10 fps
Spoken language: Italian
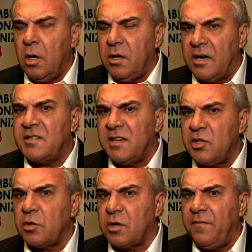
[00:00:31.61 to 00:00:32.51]
nel
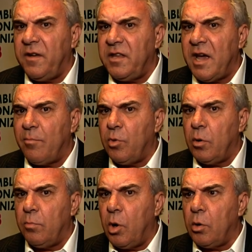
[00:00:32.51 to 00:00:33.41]
senso che vediamo
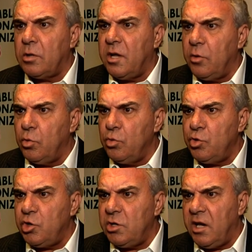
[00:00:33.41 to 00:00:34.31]
molte
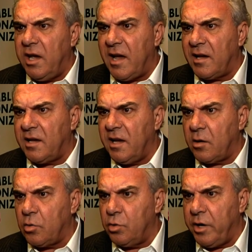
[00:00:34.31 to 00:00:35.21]
luci e anche
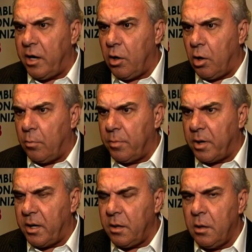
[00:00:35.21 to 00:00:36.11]
alcune
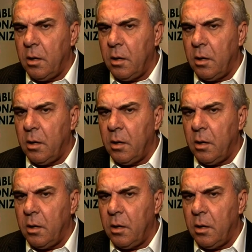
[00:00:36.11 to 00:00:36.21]
ombre.